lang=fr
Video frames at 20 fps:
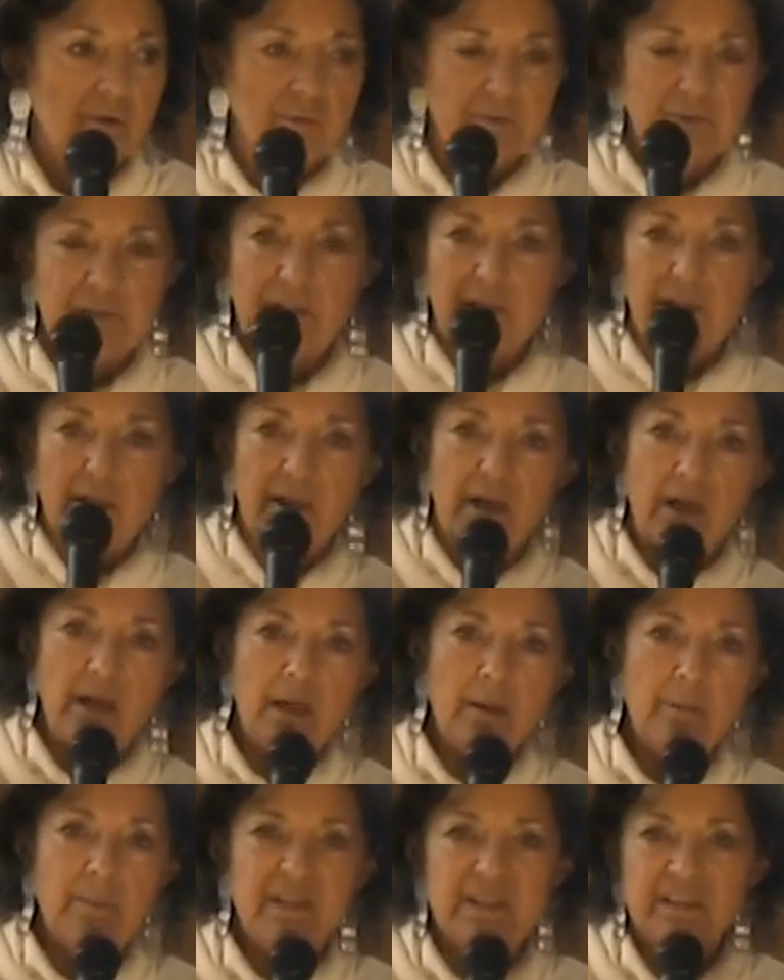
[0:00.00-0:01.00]
vous êtes
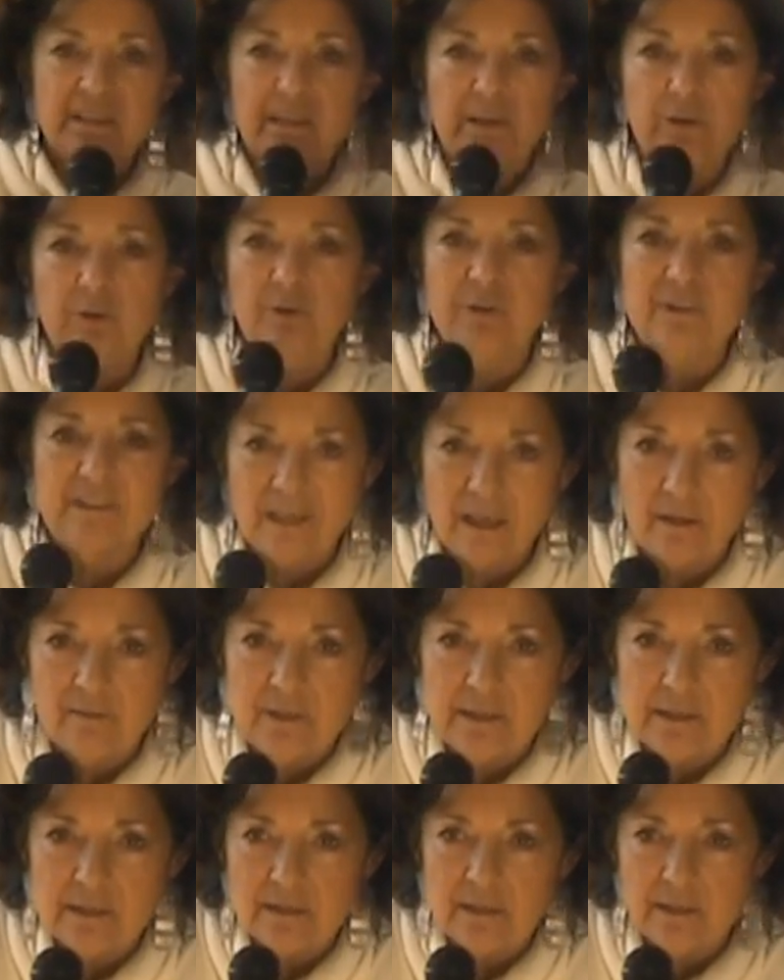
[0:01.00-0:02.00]
l'imbécile de
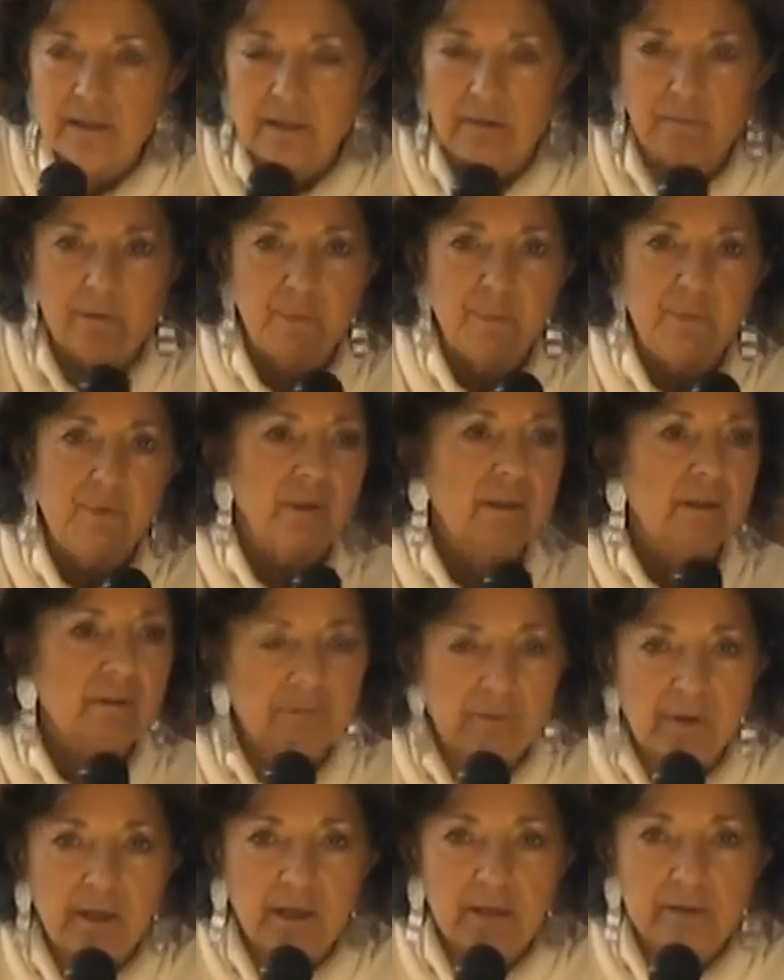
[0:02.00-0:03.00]
service qui savait plus rien
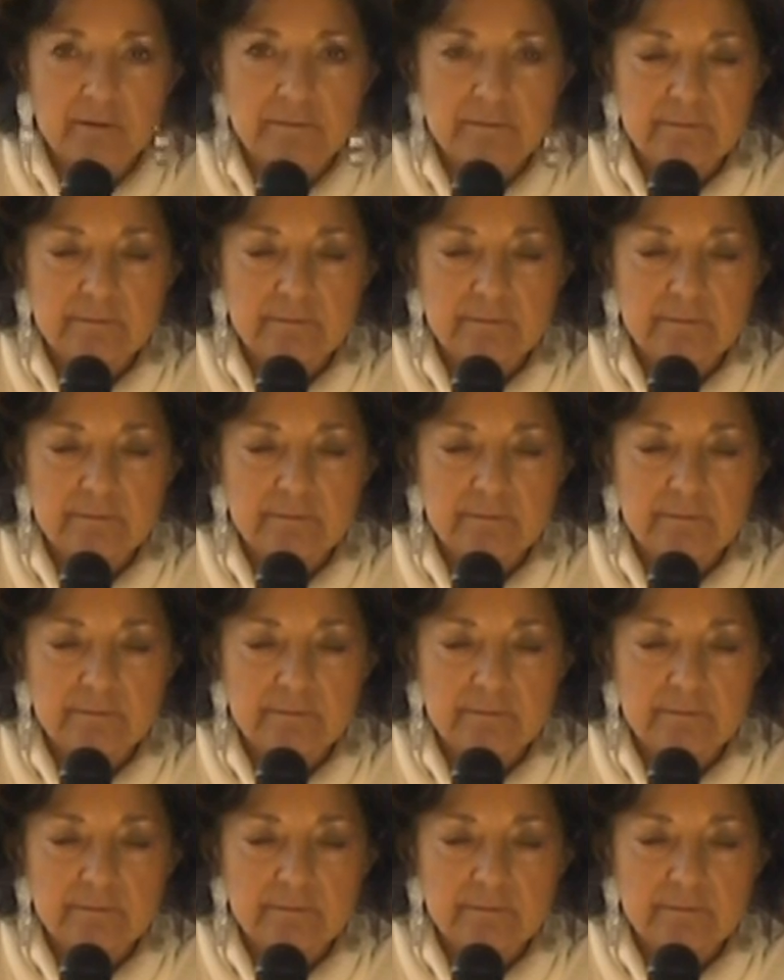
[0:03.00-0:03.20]
faire.